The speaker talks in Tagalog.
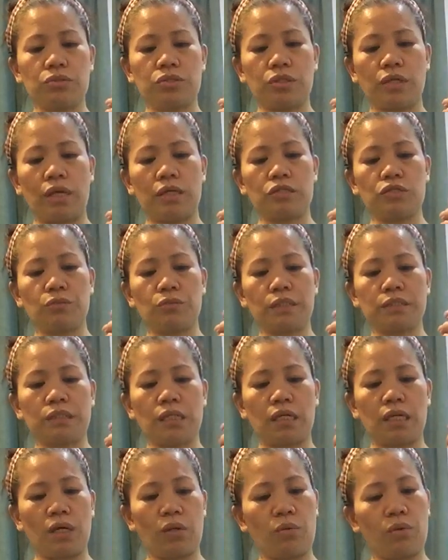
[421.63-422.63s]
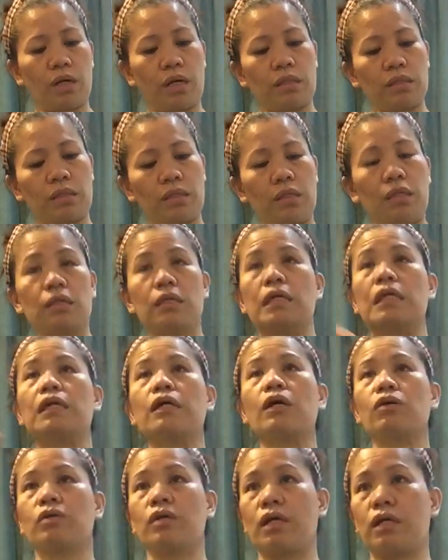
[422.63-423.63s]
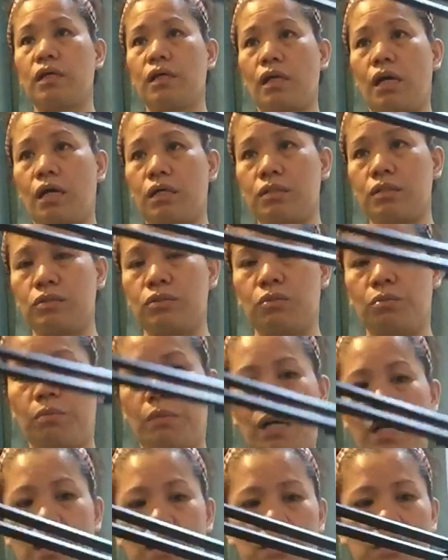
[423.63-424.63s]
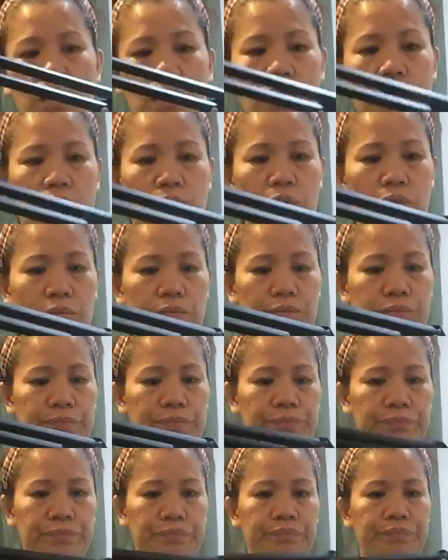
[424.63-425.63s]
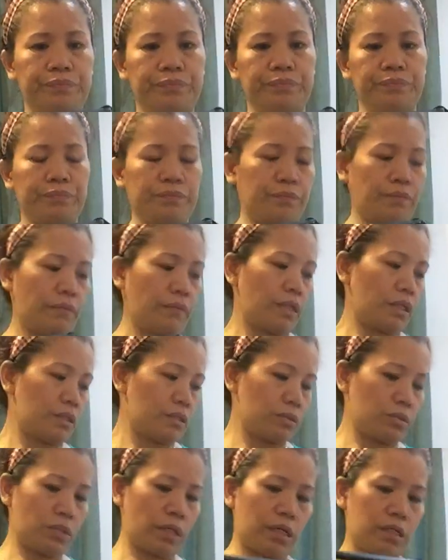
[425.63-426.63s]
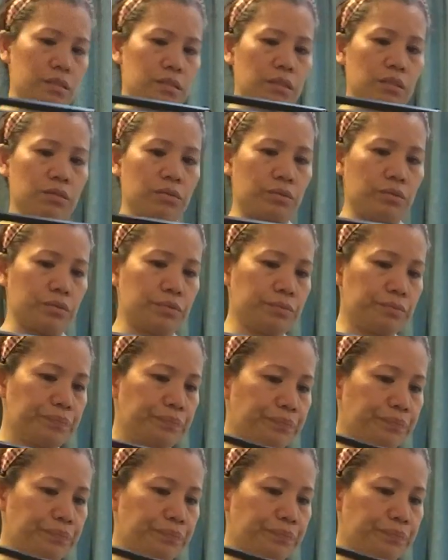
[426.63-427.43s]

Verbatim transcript: siya ay sumasayaw at ikaw na rin ay sumasayaw. So, guys, ito